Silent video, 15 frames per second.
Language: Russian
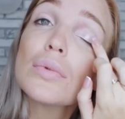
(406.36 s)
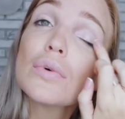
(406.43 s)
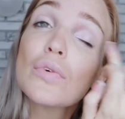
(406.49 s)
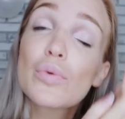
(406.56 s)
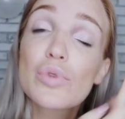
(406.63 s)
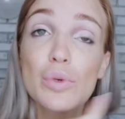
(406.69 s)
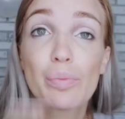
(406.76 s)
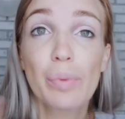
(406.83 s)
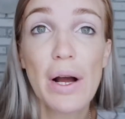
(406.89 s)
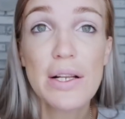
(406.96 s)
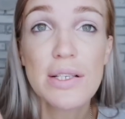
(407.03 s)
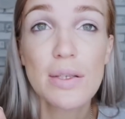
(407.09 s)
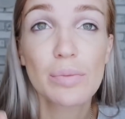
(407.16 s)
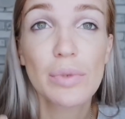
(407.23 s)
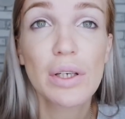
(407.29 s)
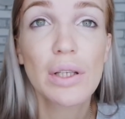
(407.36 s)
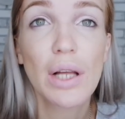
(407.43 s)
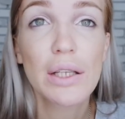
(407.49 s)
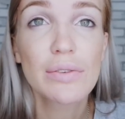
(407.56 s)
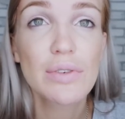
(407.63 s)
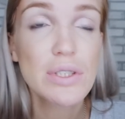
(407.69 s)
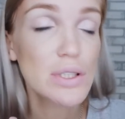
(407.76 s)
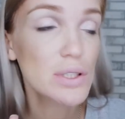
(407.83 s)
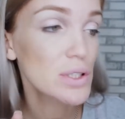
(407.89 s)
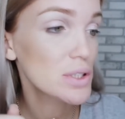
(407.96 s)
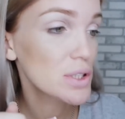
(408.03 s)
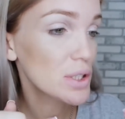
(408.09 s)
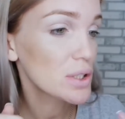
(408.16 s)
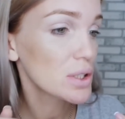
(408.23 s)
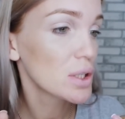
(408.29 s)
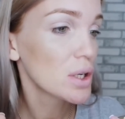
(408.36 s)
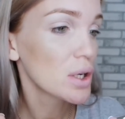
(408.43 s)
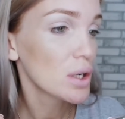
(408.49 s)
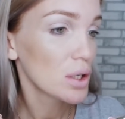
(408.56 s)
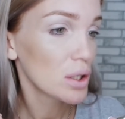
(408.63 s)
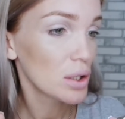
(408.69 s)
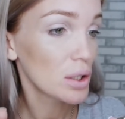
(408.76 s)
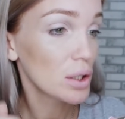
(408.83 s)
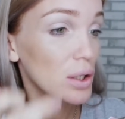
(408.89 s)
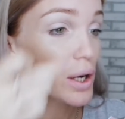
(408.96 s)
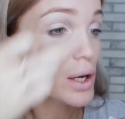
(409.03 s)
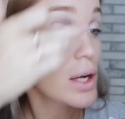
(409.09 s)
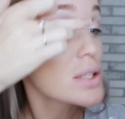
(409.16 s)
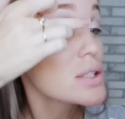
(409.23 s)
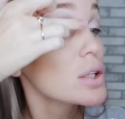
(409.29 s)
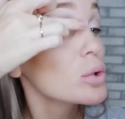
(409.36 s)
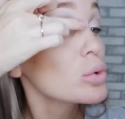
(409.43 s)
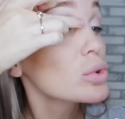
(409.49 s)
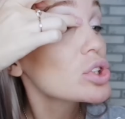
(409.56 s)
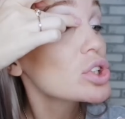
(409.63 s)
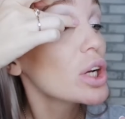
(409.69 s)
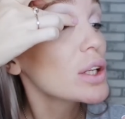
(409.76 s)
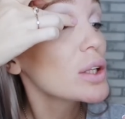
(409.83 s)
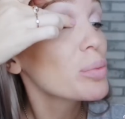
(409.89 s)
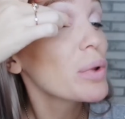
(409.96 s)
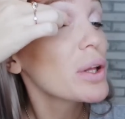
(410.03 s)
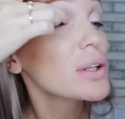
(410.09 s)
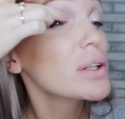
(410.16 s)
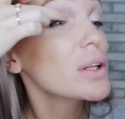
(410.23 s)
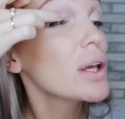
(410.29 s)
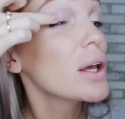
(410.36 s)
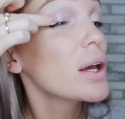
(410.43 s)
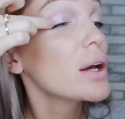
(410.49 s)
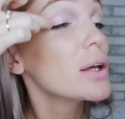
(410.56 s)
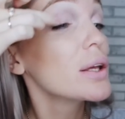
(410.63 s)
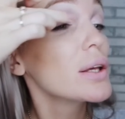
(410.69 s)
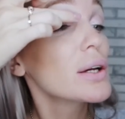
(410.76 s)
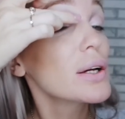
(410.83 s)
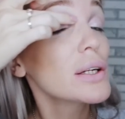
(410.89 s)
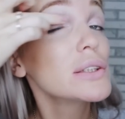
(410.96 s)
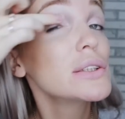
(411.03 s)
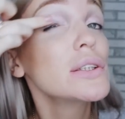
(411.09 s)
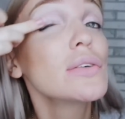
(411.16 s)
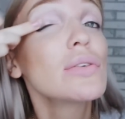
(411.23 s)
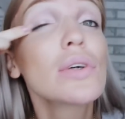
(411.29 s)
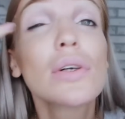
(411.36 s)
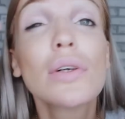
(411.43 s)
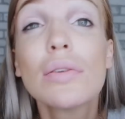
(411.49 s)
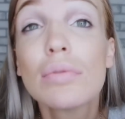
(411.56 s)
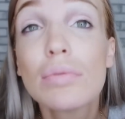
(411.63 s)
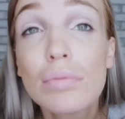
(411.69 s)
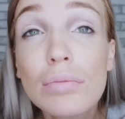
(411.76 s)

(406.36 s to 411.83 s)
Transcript: В общем, пальцем накладывать эти тени э, гораздо лучше, они плотнее и красивее